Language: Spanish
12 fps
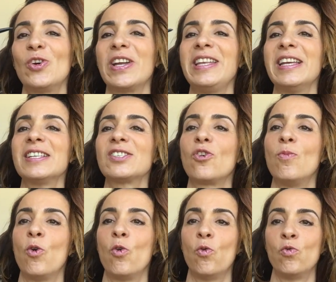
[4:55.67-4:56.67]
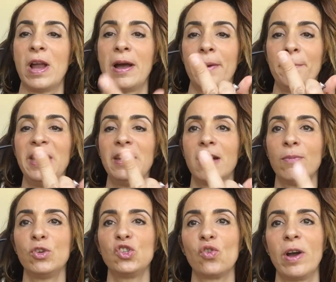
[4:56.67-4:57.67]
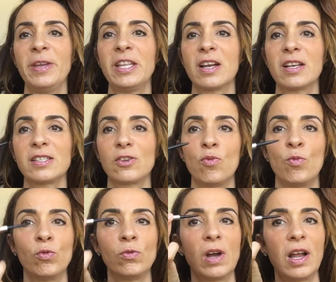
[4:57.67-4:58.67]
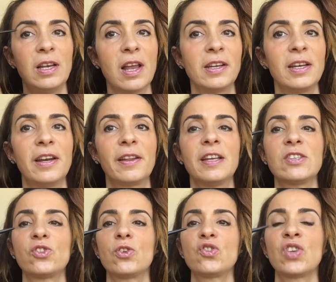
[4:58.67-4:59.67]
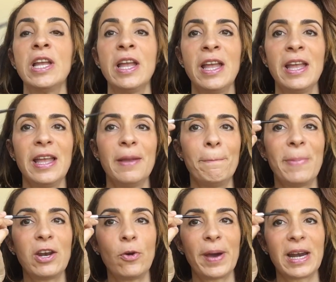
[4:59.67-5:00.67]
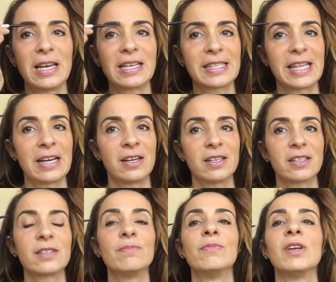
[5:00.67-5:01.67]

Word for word: lo que tiene es como una mina muy suavitas, como un eyeliner de estos, pero para las cejas.